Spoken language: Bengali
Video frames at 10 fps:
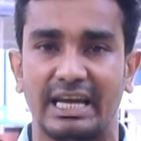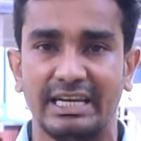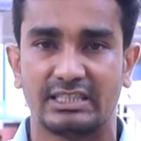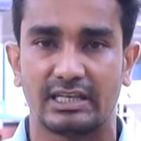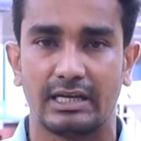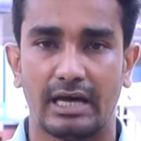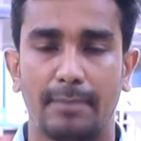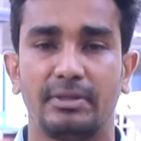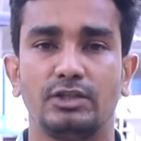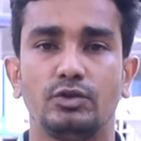জানিয়েছেন
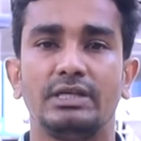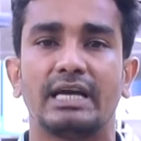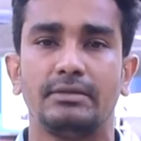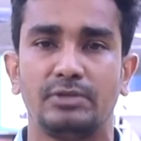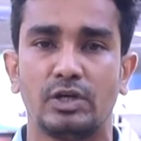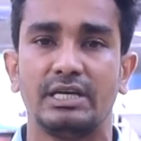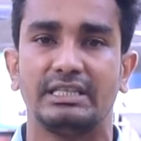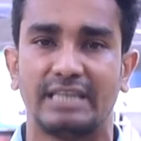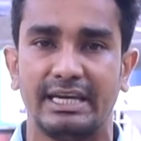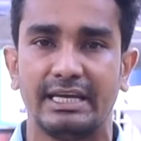আপনাদের যদি একটি বিষয়
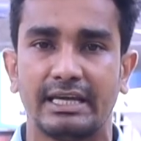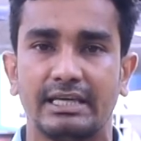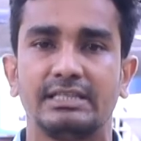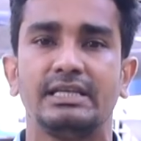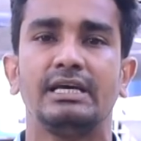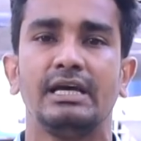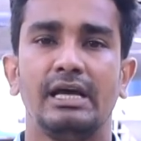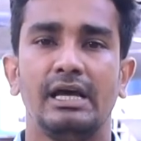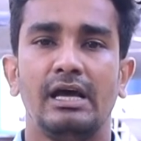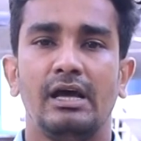জানিয়ে রাখি যে
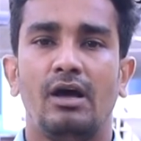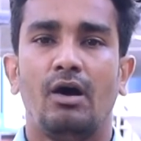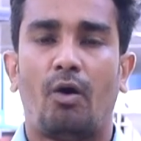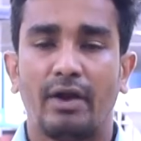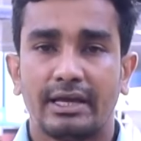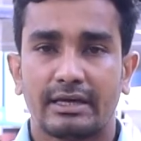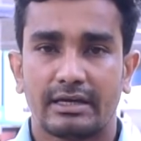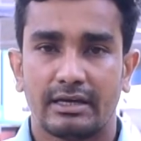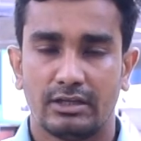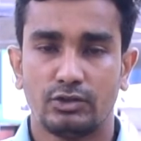অনেক
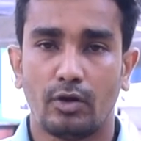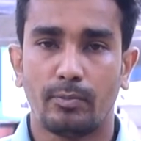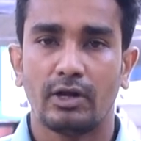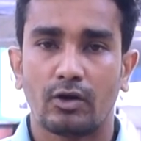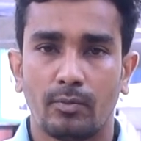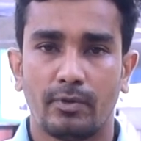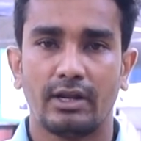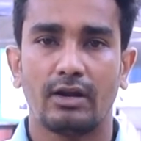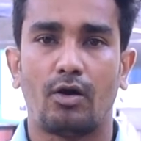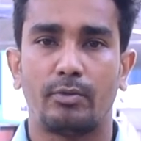জল্পনা
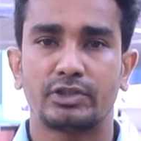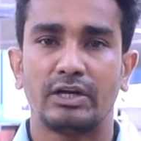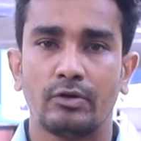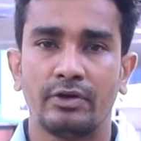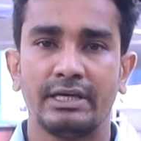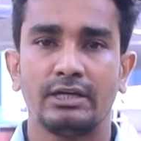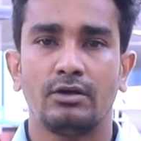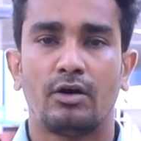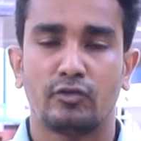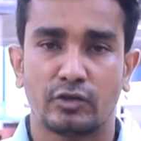কল্পনার অবসান ঘটিয়ে
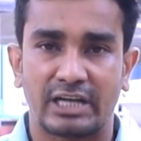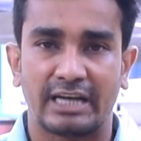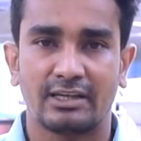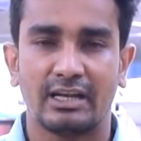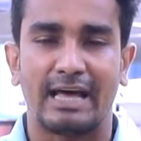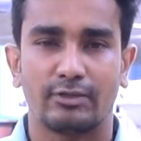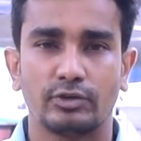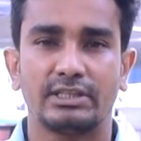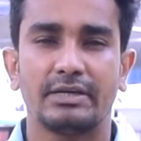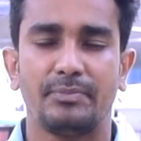হজরত শাহজালাল
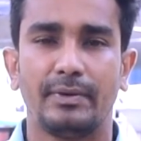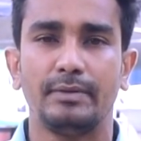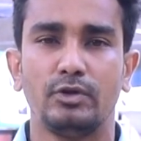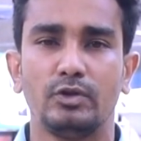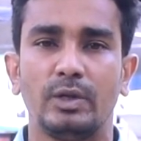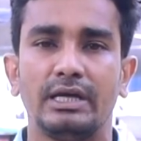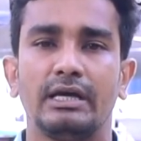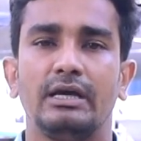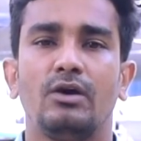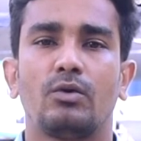আন্তর্জাতিক বিমানবন্দরে
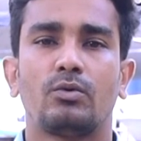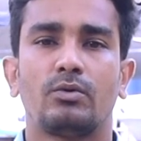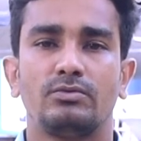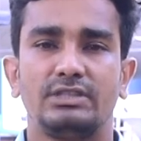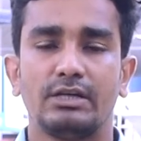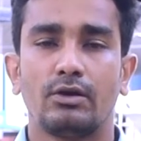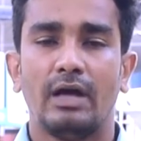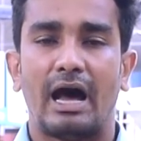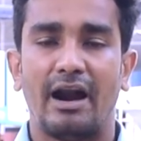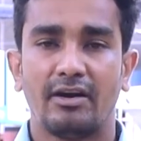যে
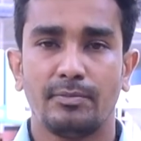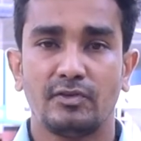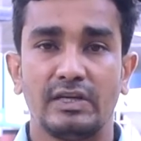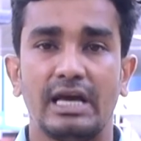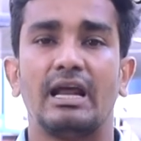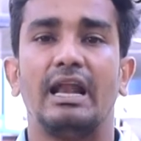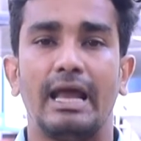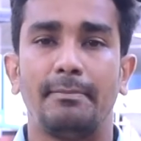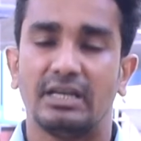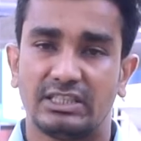আরটিপিসিআর
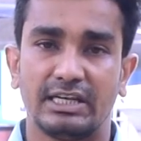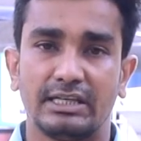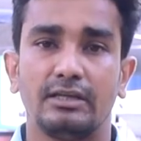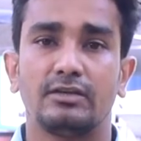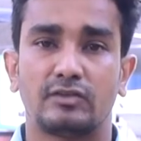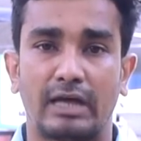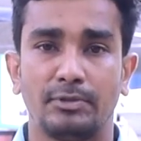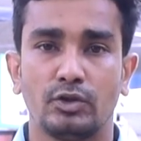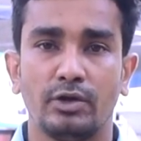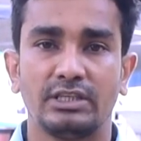ল্যাব সেটি
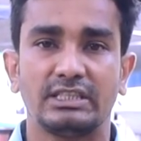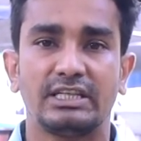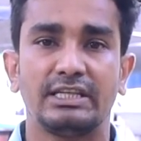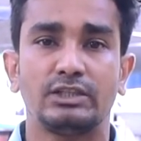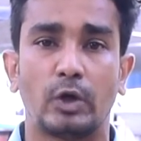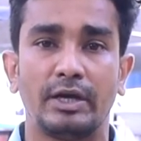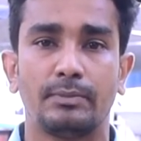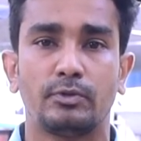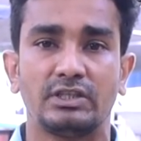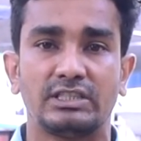স্থাপিত হয়েছে সেটি
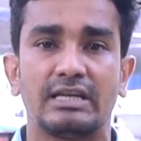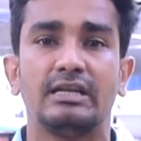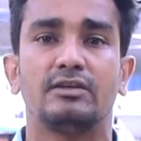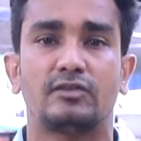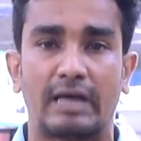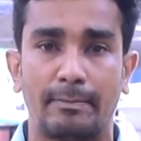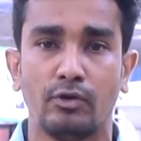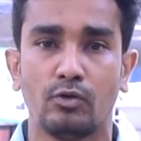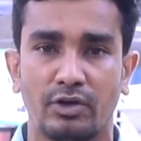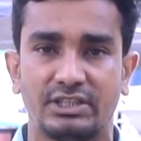ছয়টি প্রতিষ্ঠান
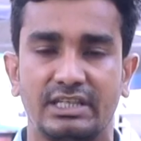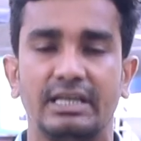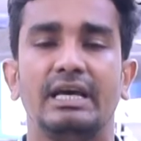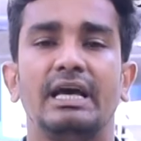স্থাপন করেছে